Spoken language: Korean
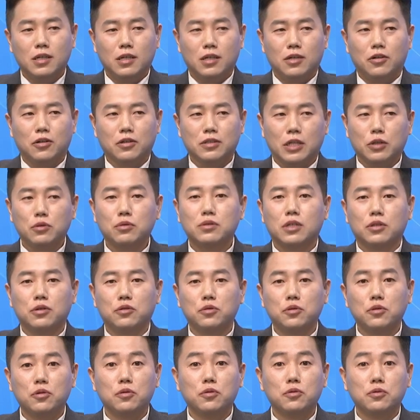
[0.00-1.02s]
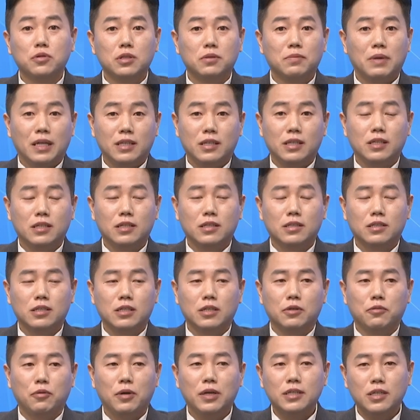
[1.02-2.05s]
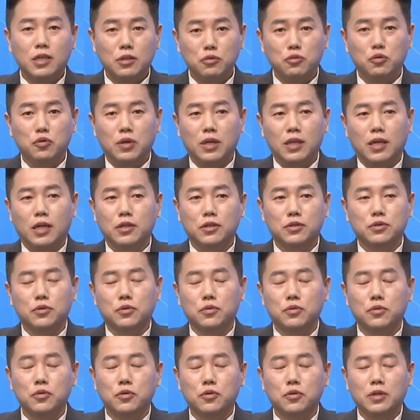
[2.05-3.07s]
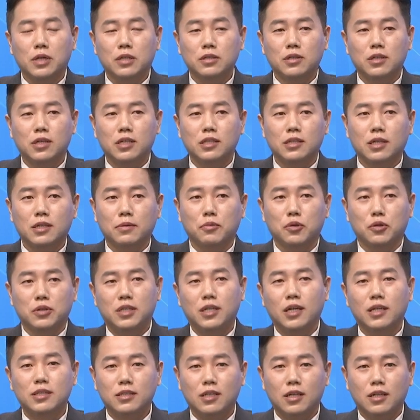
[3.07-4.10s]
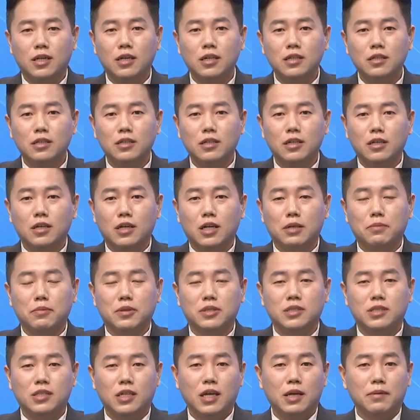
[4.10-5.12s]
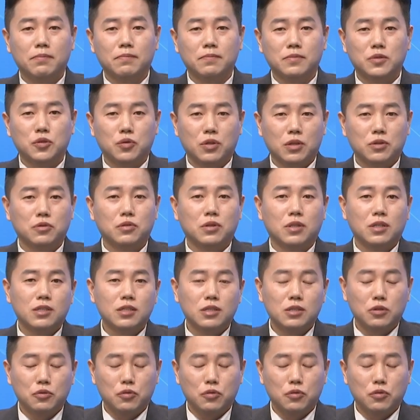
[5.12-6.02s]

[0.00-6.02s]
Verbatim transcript: 어, 자동차 전공을 많이 그 회사도 오래 다녔었고 예전에 이제 뭐 기아차나 아니면 GM 쪽에서도 일을